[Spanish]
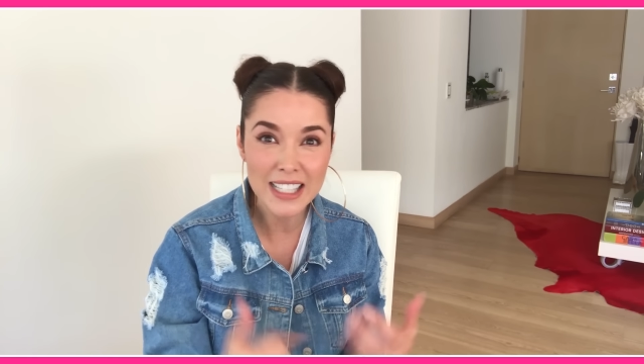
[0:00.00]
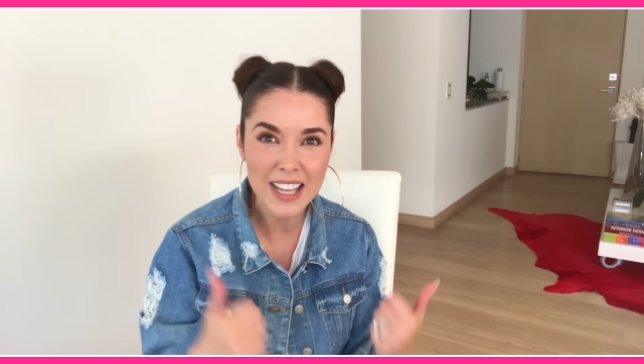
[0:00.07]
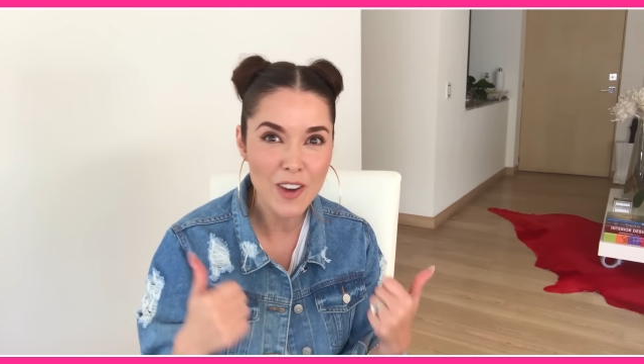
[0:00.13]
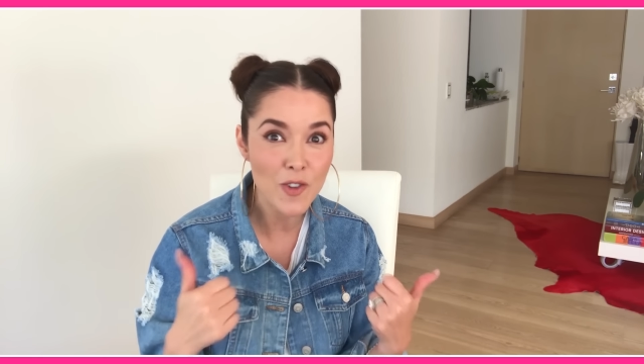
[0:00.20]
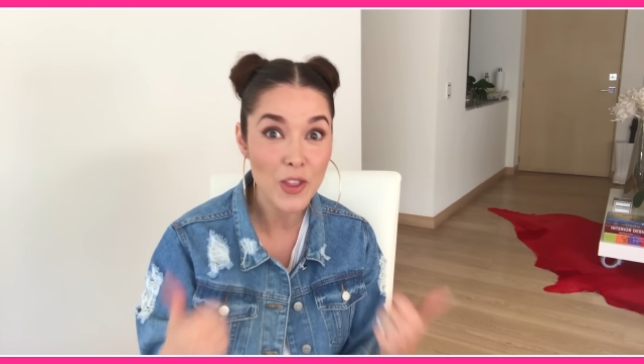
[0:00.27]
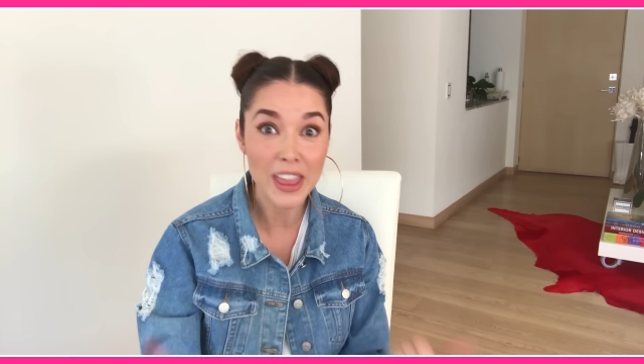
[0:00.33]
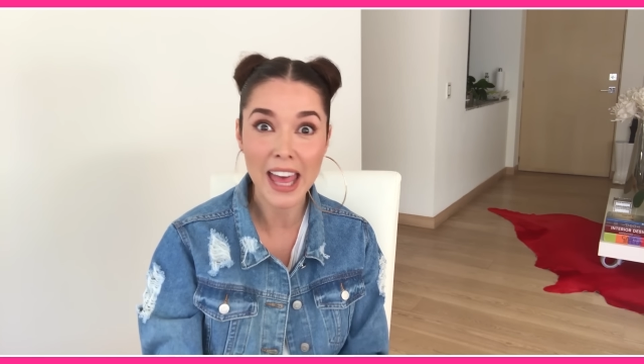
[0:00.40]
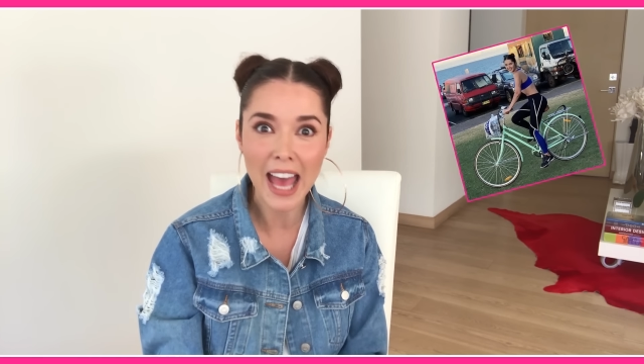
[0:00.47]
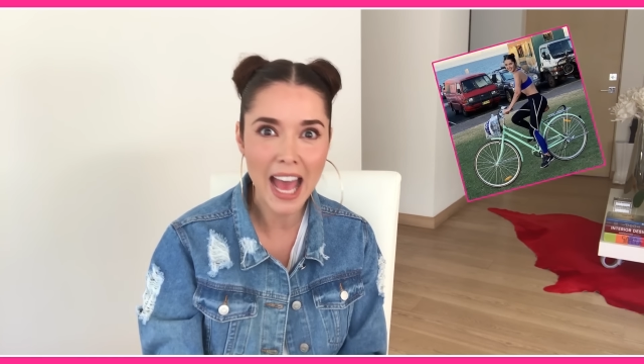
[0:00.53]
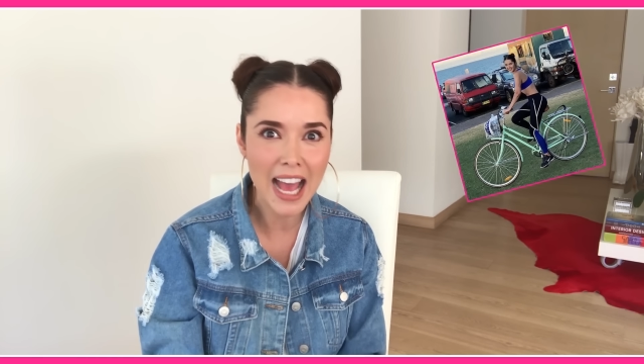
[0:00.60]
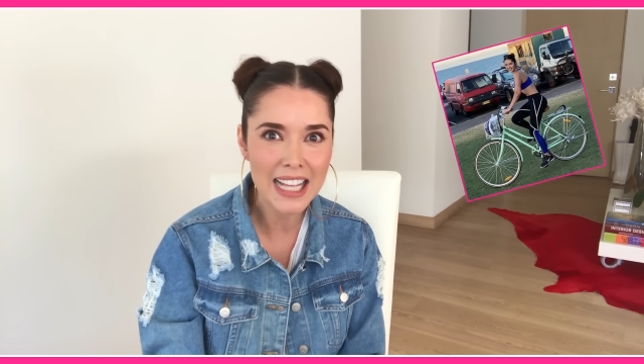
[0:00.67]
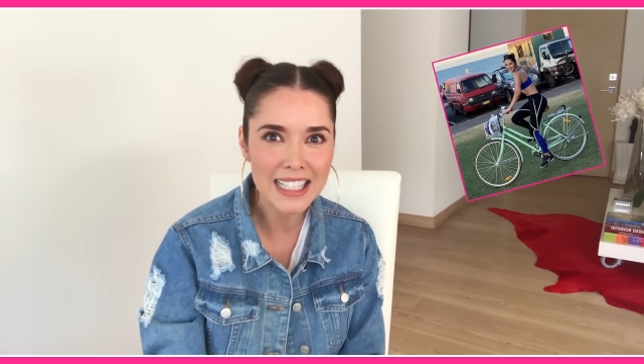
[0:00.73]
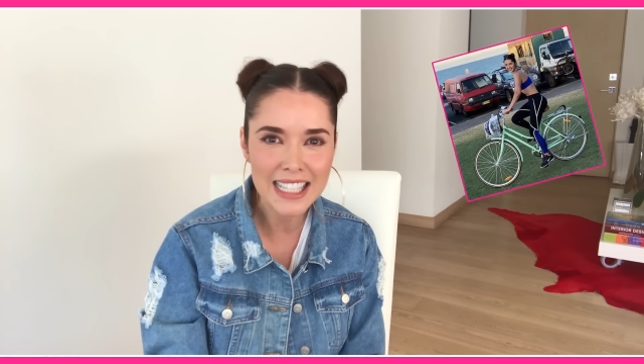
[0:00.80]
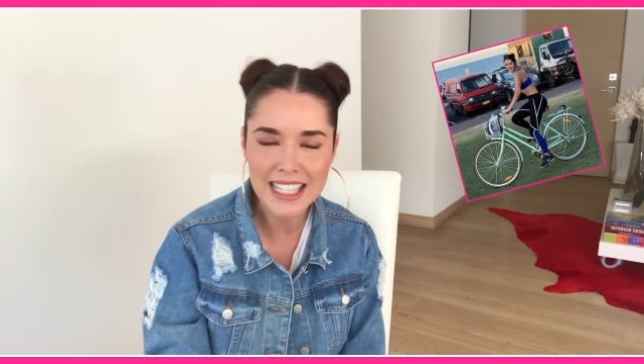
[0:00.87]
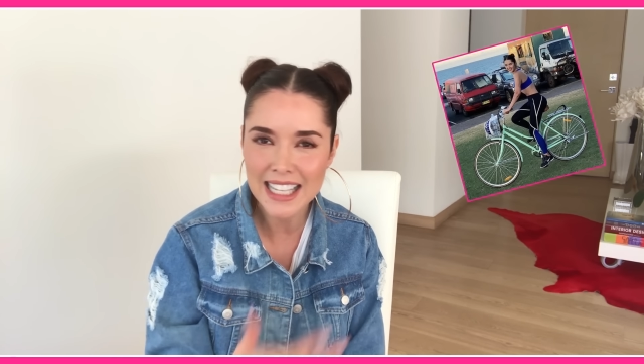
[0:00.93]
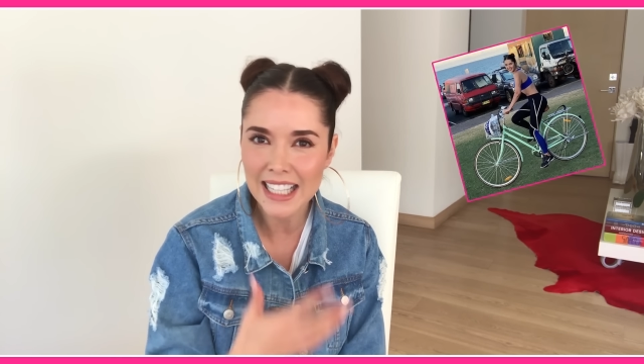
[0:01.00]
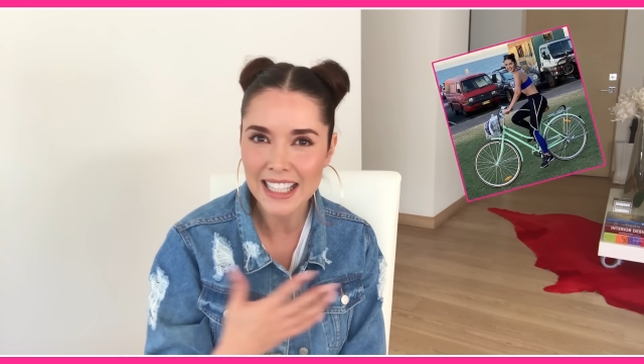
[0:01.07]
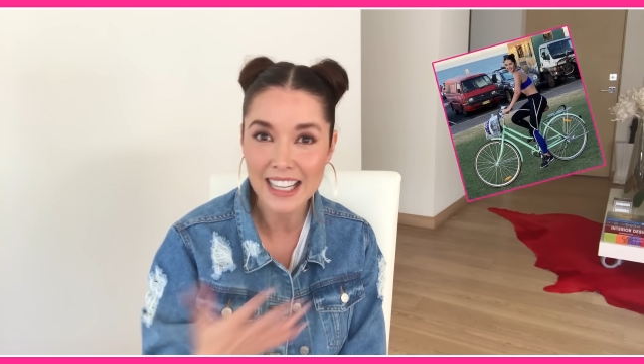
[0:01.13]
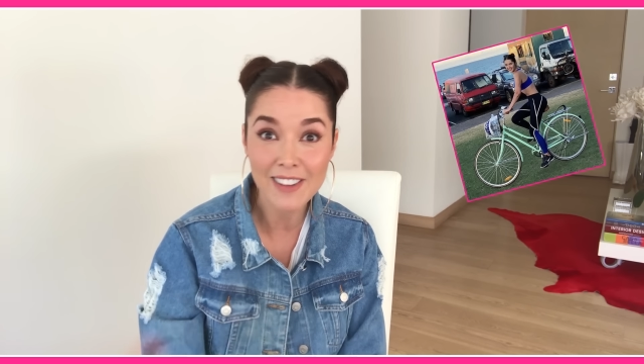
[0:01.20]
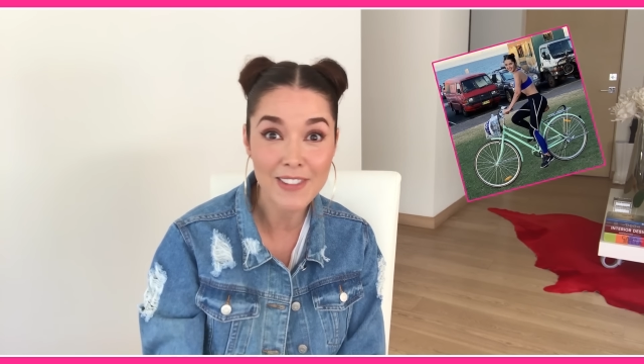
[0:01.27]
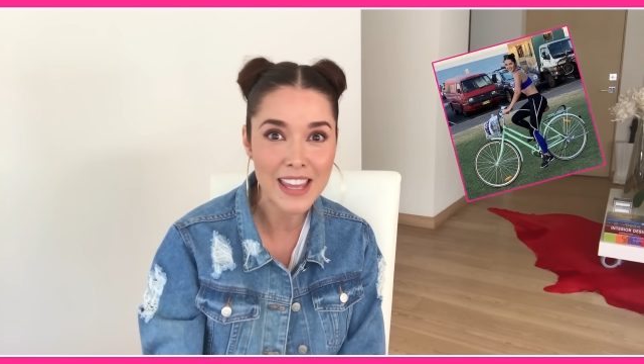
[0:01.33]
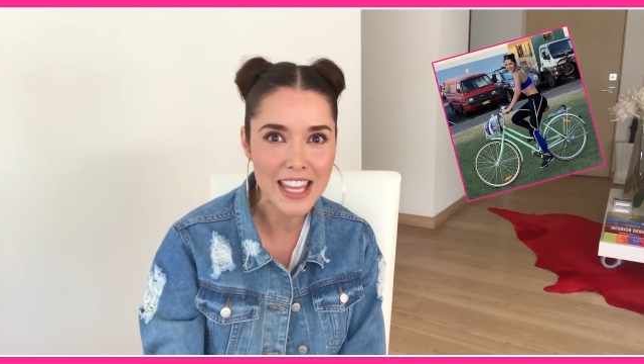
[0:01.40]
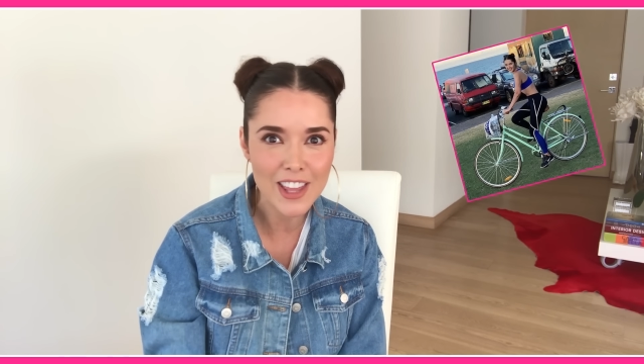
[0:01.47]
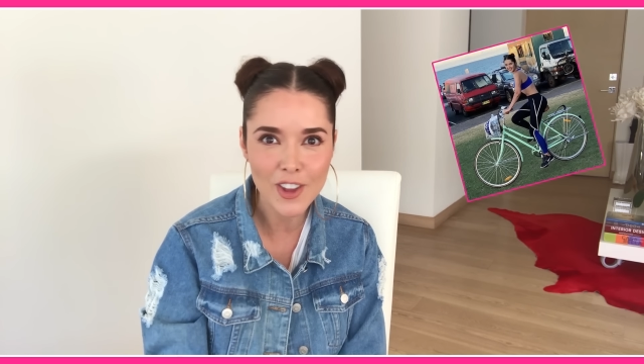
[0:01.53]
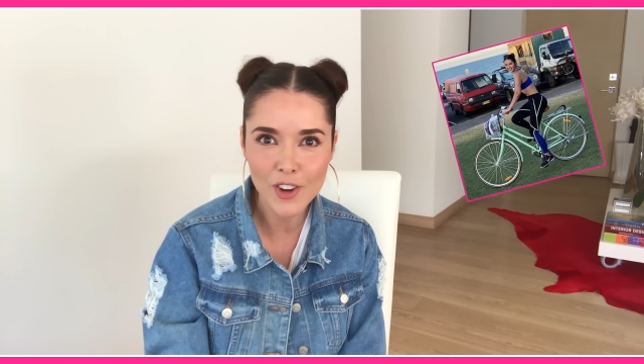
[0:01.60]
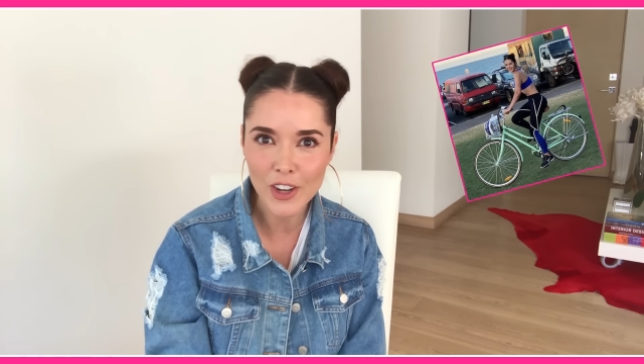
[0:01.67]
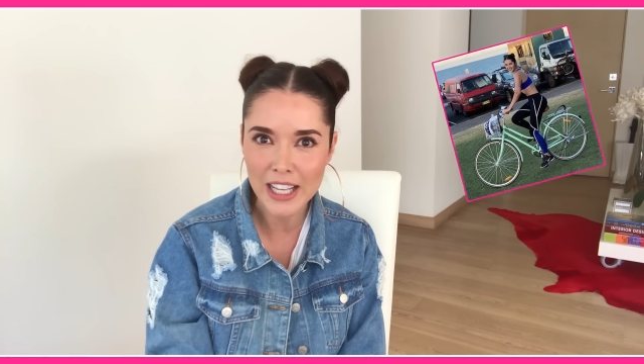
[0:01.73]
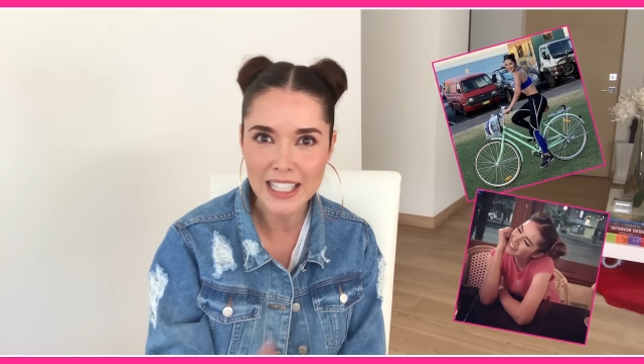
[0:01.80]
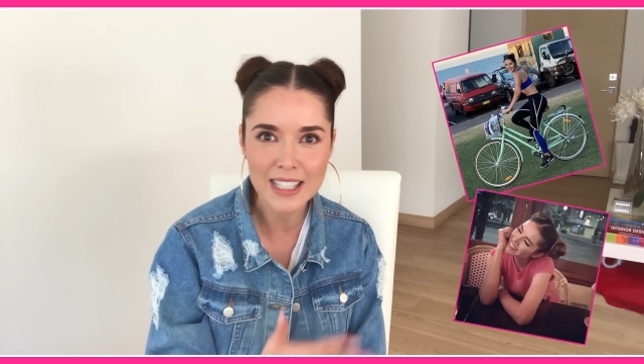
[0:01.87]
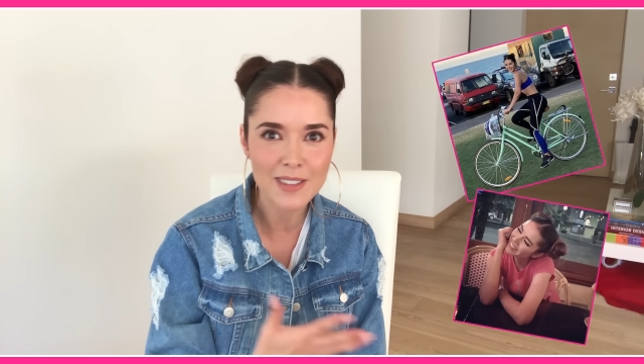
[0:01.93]
es audaz, es
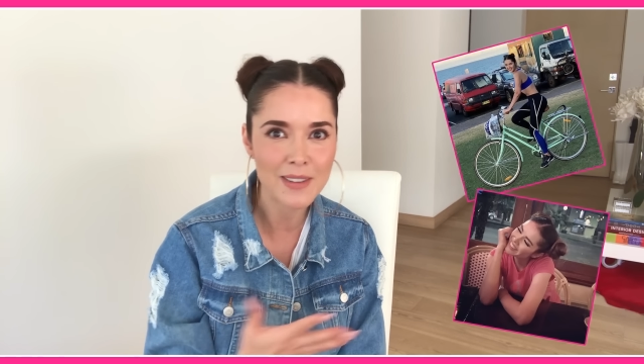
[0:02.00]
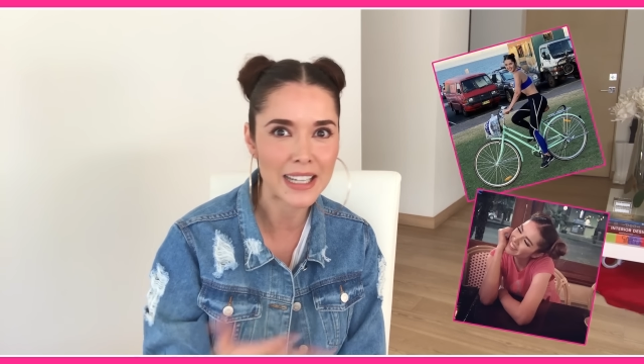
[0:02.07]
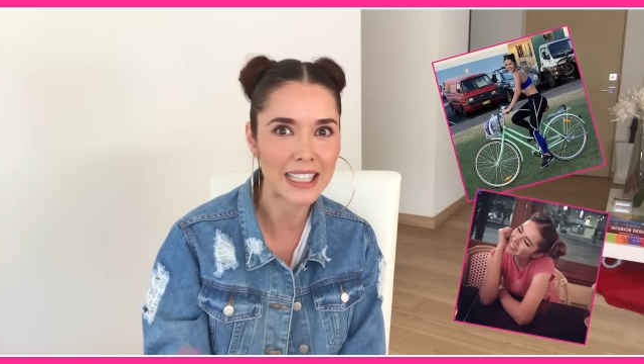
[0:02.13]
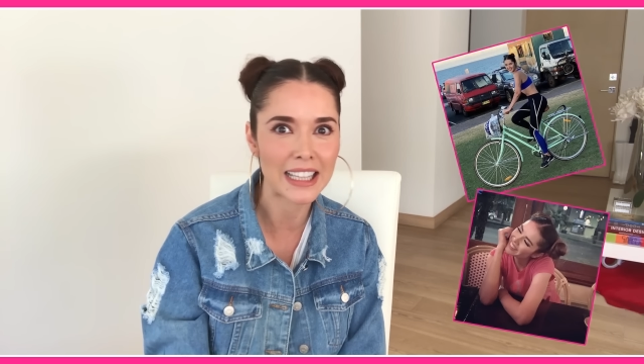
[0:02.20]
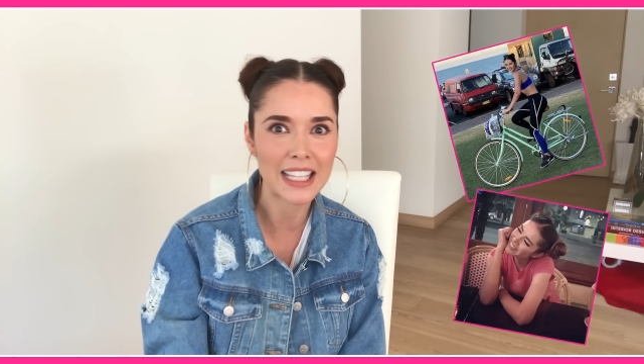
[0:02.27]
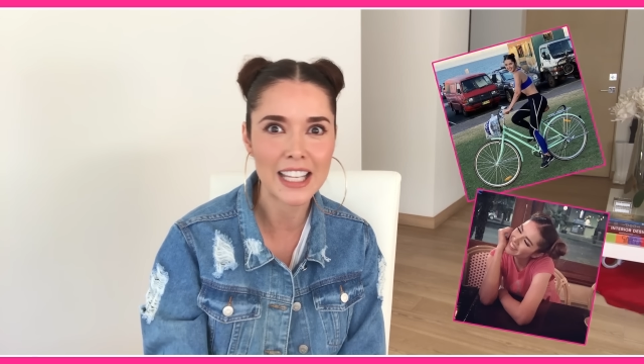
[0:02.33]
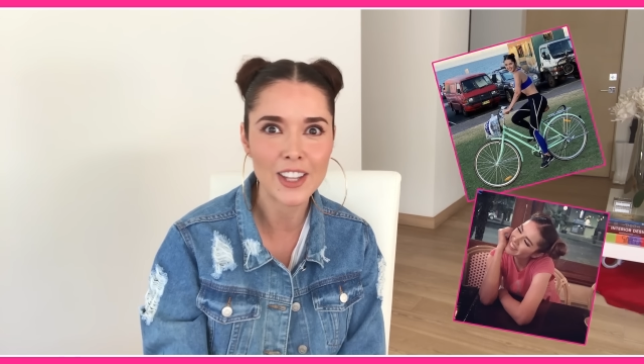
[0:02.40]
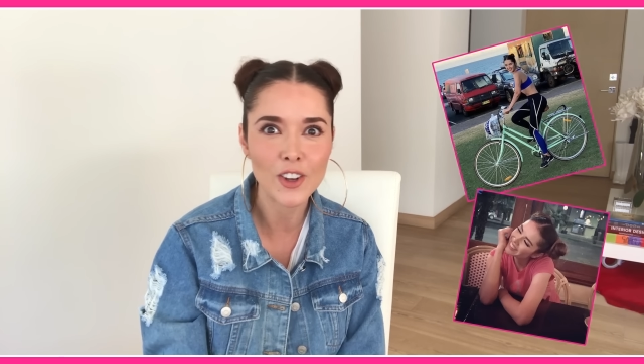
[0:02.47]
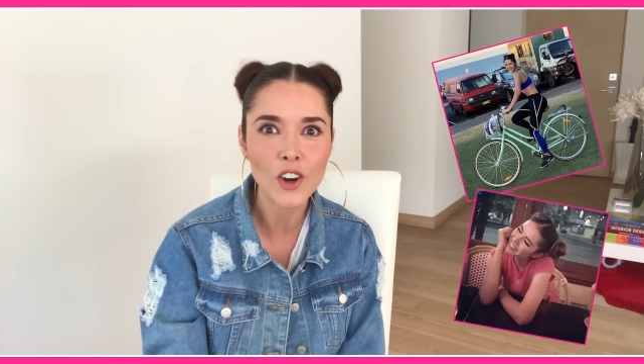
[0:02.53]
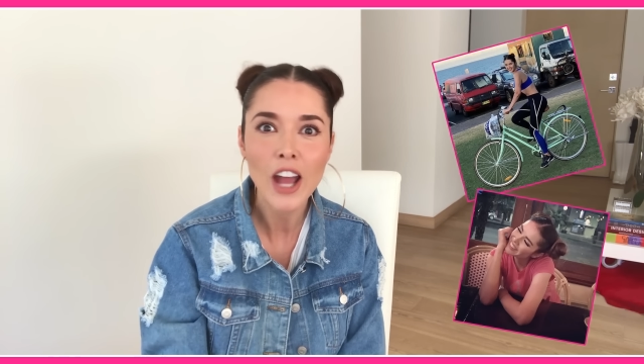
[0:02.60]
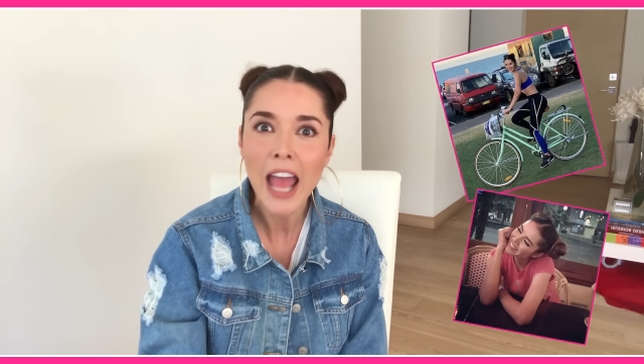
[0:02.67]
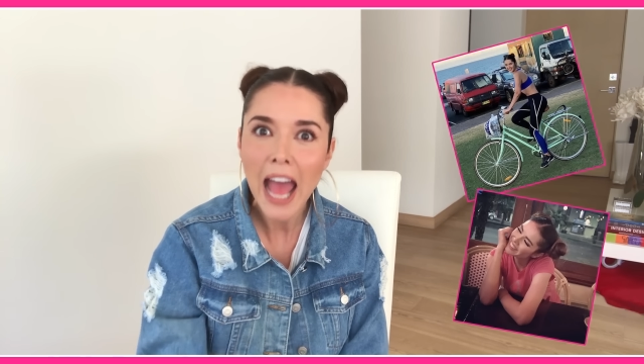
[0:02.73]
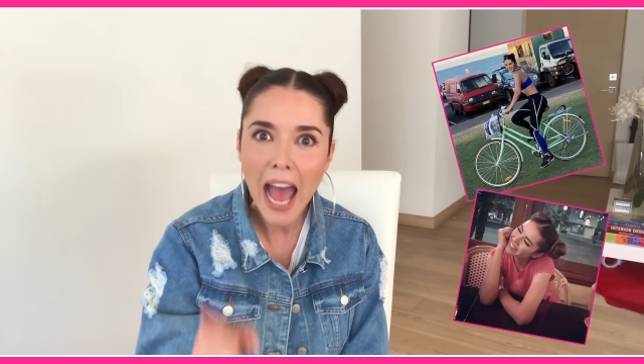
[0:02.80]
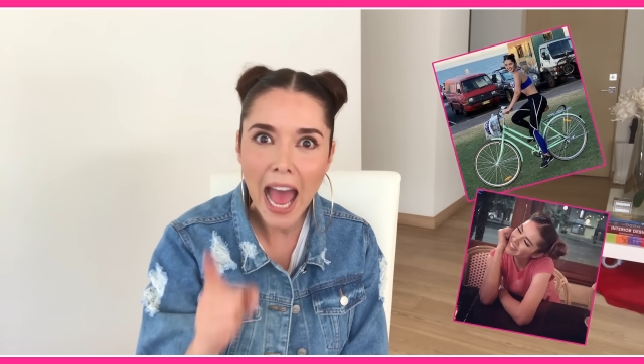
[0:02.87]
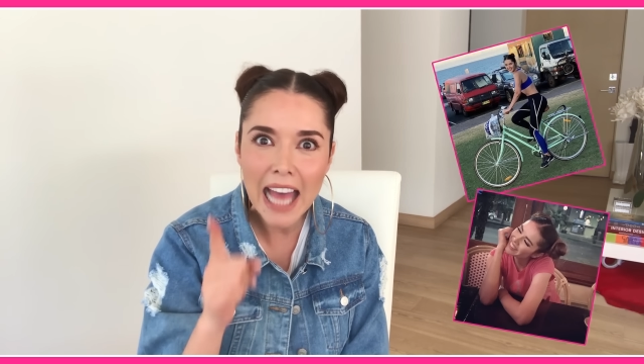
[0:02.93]
atrevido, es divertido.